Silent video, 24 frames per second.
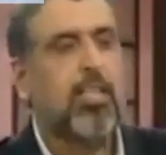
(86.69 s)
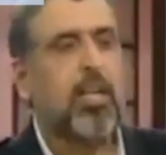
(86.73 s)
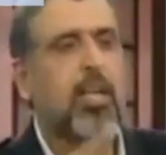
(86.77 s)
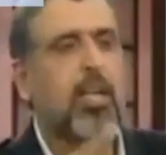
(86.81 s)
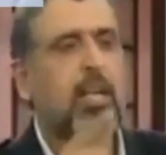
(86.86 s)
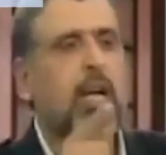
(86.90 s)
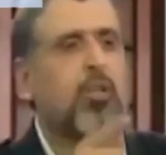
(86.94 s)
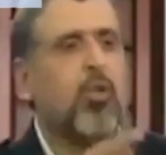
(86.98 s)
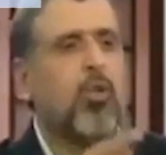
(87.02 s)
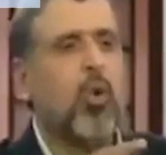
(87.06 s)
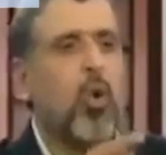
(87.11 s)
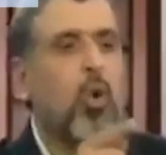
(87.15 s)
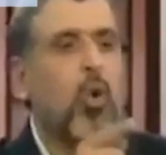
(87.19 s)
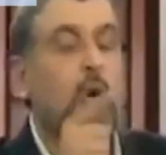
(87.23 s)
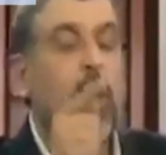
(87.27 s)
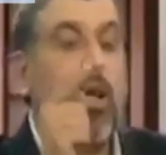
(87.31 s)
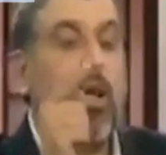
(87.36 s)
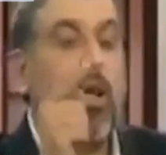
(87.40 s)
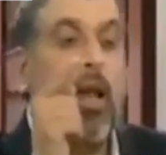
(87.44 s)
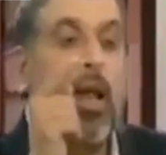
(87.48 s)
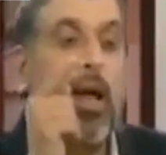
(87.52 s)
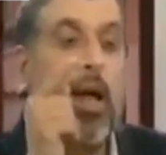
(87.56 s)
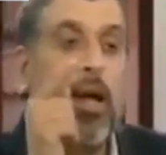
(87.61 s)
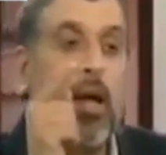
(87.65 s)

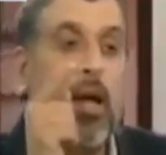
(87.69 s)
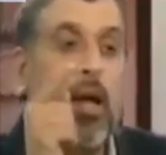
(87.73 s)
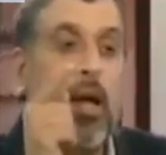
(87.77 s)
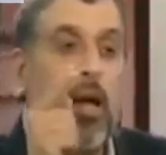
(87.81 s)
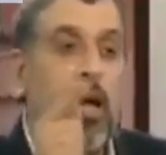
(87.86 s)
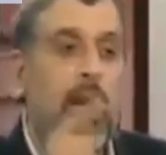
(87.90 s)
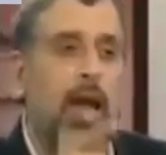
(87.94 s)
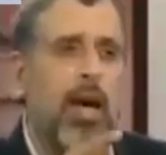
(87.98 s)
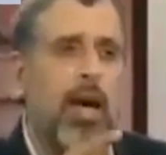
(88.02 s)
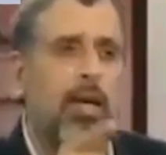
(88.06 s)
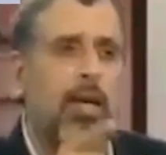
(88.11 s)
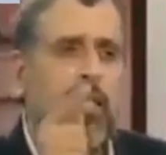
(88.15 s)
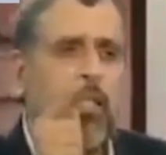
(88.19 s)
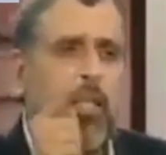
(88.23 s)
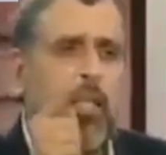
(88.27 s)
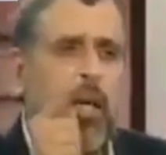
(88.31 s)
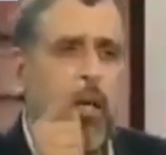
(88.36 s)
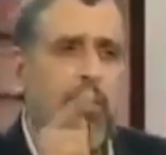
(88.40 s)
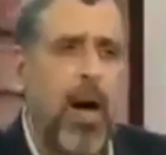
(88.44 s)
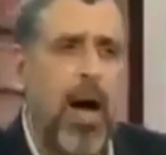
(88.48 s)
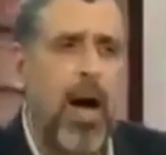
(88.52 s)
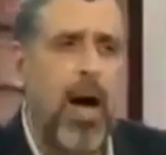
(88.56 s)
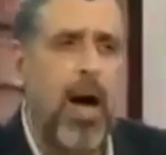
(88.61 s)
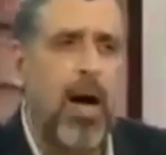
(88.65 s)
سندخل إلى
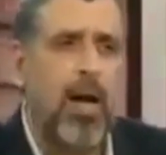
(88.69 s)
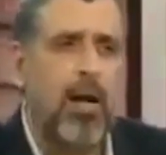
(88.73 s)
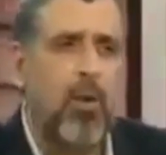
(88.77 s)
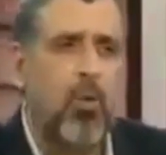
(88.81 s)
استعمار